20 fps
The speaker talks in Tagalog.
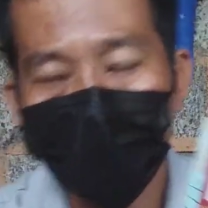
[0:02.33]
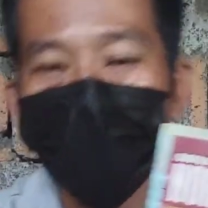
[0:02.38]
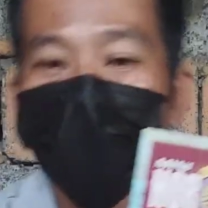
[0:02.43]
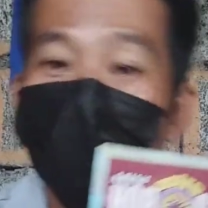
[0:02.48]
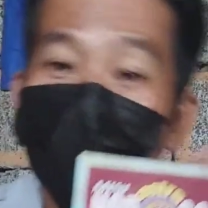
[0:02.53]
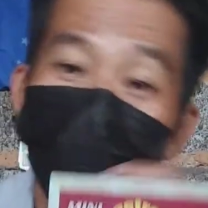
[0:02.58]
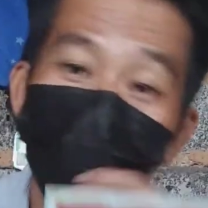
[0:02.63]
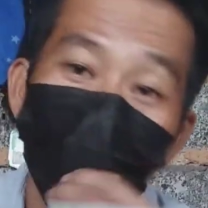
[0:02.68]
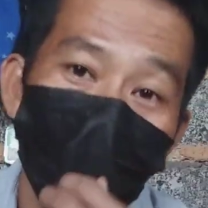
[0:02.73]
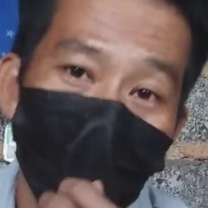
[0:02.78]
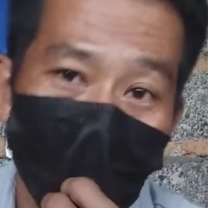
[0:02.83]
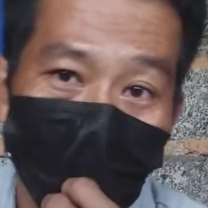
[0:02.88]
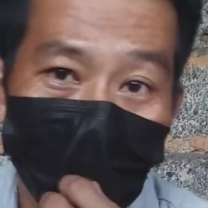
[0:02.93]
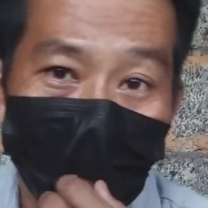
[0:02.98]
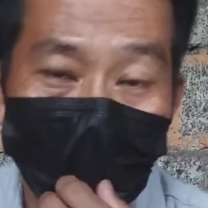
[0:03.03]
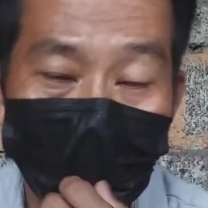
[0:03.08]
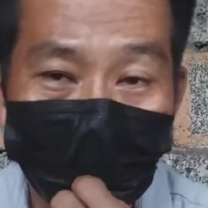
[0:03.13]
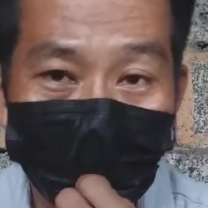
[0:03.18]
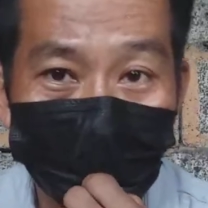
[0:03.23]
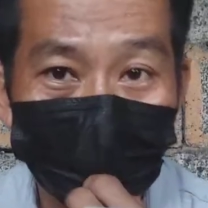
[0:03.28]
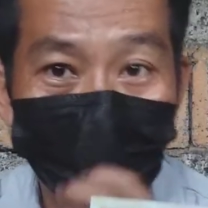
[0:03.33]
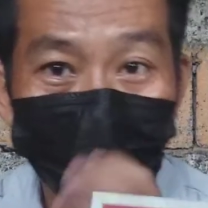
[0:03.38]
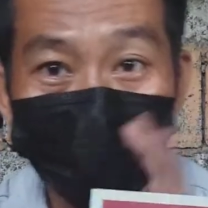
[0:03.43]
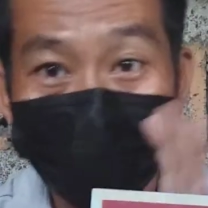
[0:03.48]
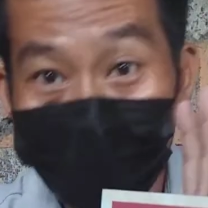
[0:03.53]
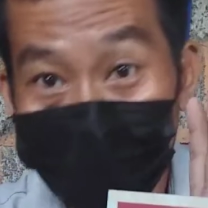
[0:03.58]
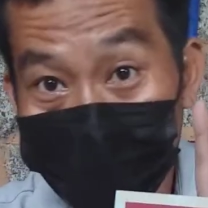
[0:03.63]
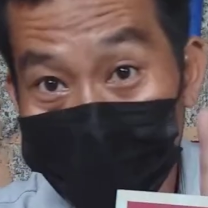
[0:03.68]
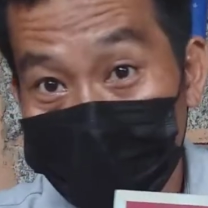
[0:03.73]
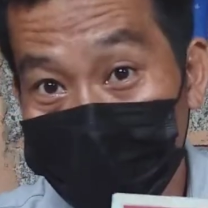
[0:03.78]
alam ba na ang
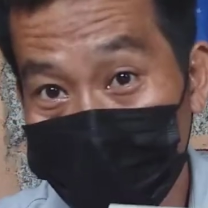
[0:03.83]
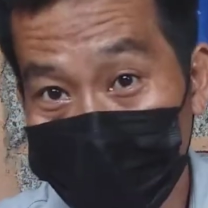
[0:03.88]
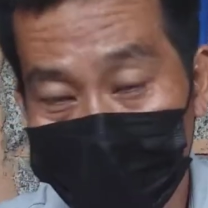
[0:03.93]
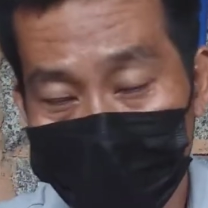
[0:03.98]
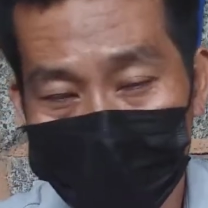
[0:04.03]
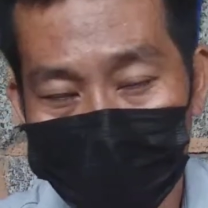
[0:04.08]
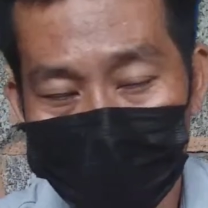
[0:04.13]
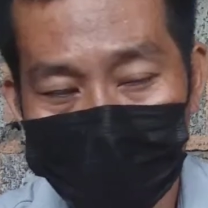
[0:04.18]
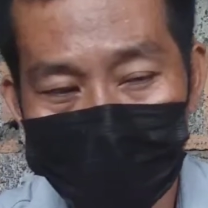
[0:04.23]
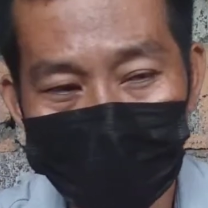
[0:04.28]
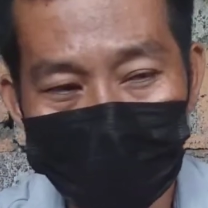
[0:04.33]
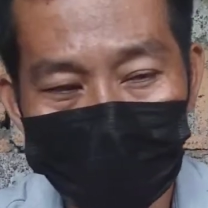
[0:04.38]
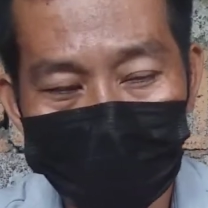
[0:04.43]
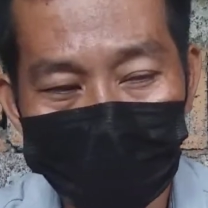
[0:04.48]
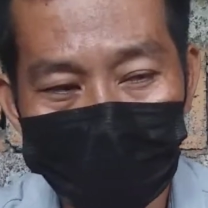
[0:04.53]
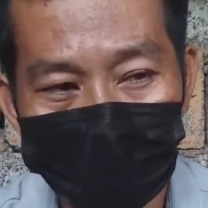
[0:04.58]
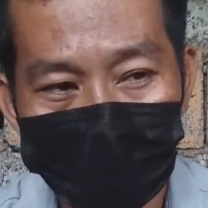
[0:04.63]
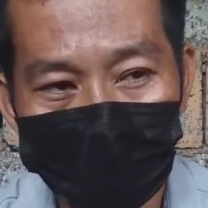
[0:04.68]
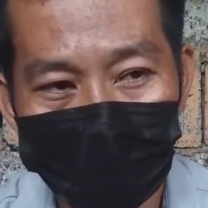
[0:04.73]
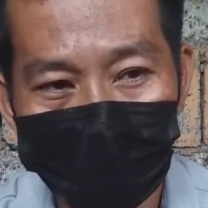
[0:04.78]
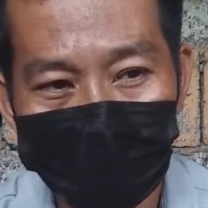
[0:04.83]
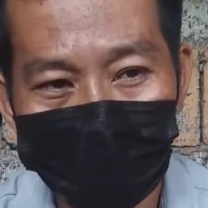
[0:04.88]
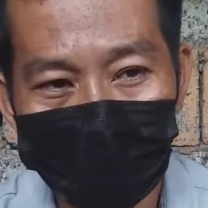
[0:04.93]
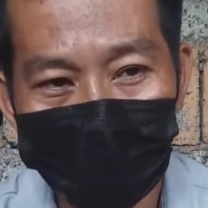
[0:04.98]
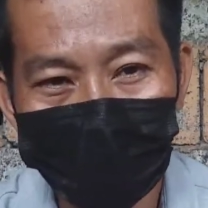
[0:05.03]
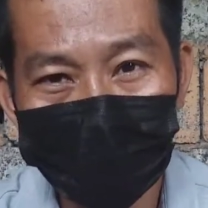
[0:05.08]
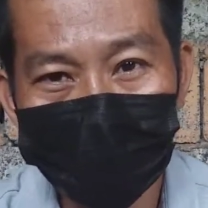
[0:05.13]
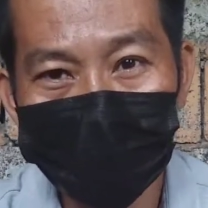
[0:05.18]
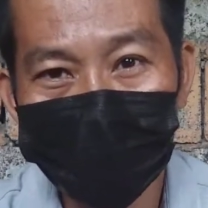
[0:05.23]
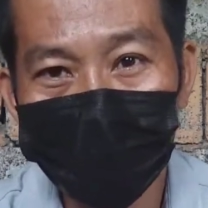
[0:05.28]
Pisces
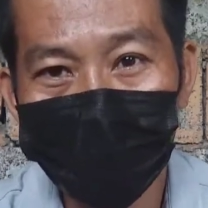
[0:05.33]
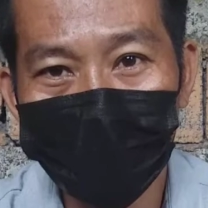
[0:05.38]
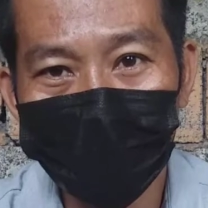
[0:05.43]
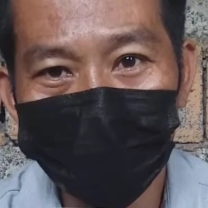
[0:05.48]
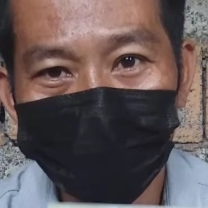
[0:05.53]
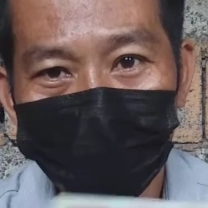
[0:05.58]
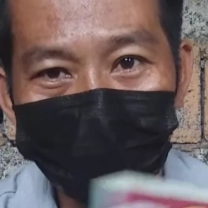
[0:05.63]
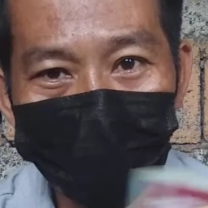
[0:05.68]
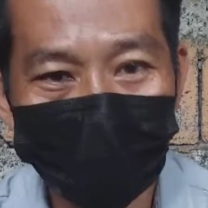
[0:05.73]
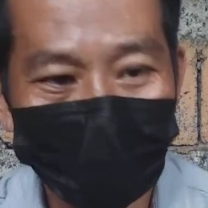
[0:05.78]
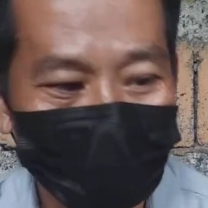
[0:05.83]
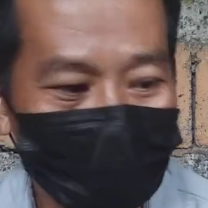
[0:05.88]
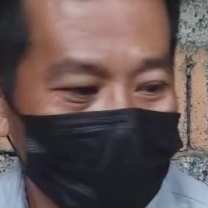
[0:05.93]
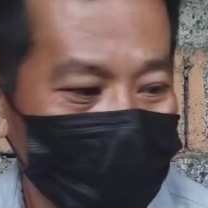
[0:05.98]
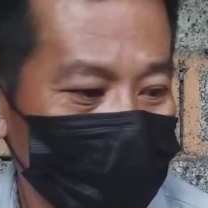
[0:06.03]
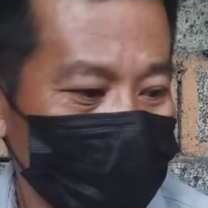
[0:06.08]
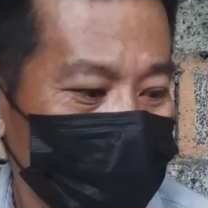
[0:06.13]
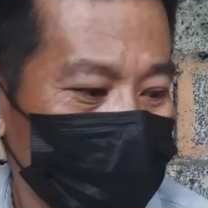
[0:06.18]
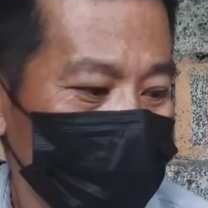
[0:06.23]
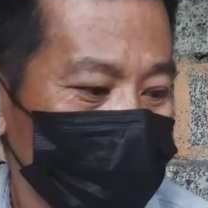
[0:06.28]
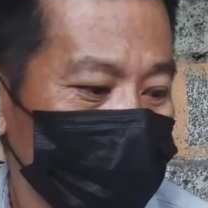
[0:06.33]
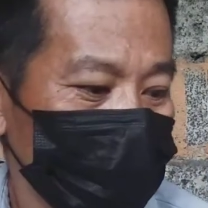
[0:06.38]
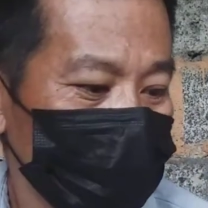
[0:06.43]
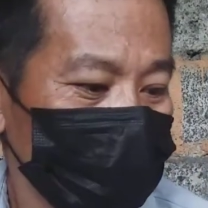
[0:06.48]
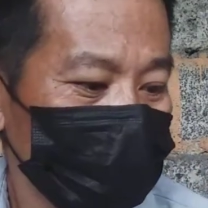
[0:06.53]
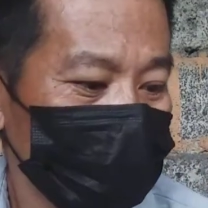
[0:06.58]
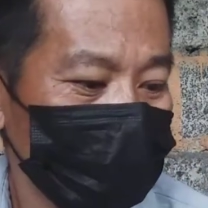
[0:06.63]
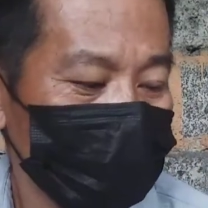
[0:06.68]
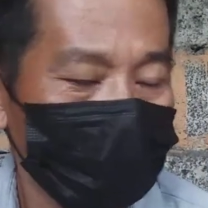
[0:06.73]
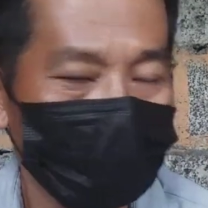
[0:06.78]
at saka yung Scorpion
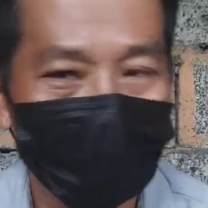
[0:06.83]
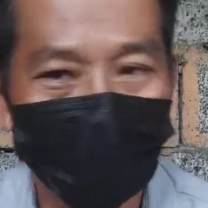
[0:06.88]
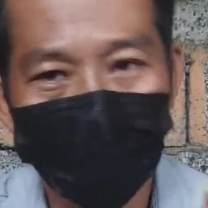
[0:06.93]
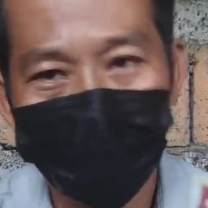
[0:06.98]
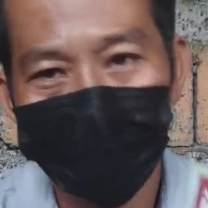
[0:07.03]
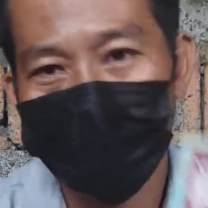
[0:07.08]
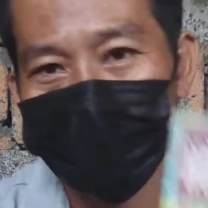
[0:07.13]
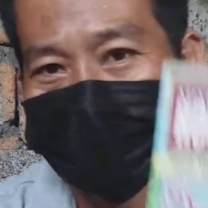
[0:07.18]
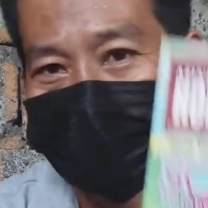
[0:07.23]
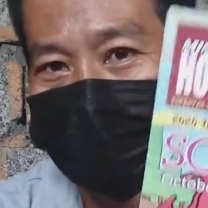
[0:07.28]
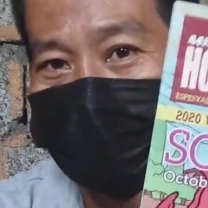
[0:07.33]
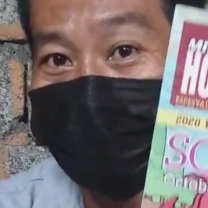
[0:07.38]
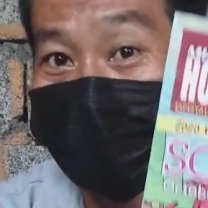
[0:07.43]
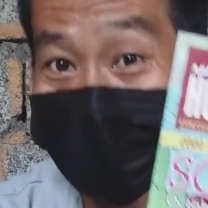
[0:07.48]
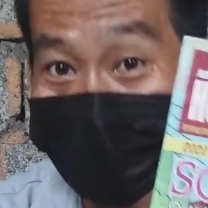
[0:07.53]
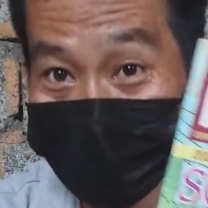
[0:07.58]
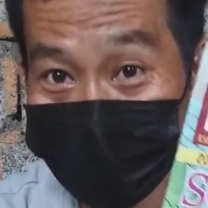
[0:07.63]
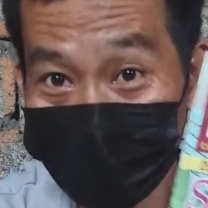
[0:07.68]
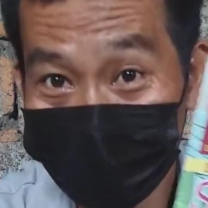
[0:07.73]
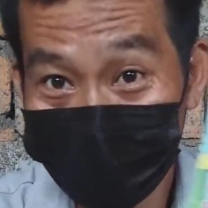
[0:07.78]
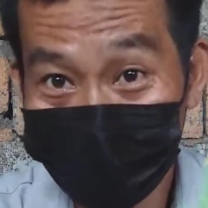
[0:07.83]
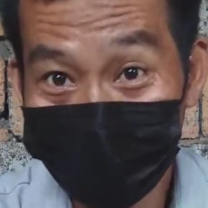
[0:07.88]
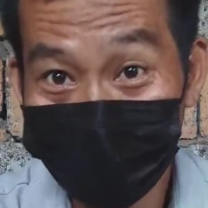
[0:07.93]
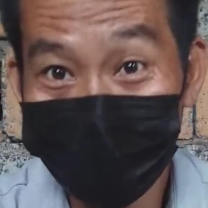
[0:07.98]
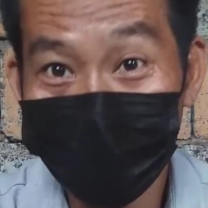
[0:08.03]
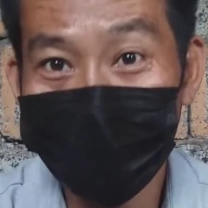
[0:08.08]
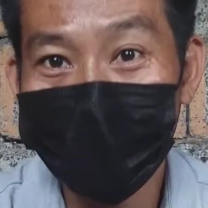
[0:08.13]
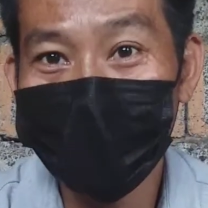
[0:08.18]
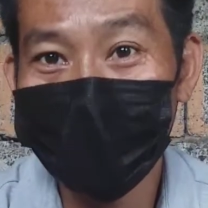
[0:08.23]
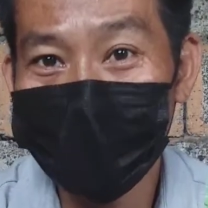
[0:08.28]
magkasundo
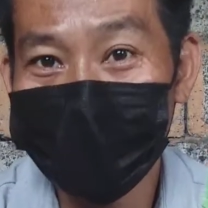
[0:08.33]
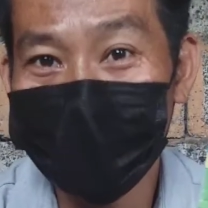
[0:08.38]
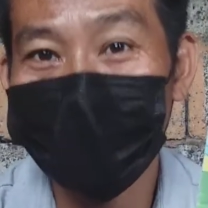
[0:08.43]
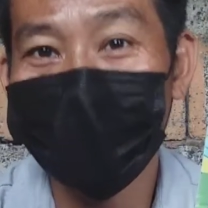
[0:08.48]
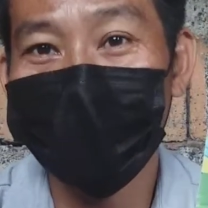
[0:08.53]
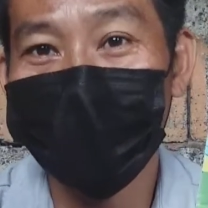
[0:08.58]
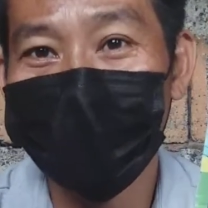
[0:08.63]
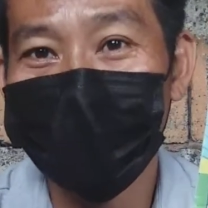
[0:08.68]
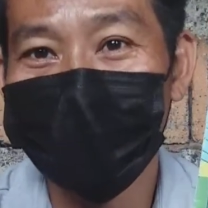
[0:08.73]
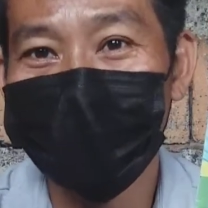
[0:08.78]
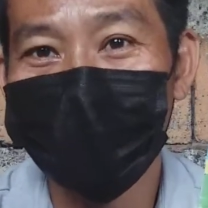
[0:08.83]
talaga sila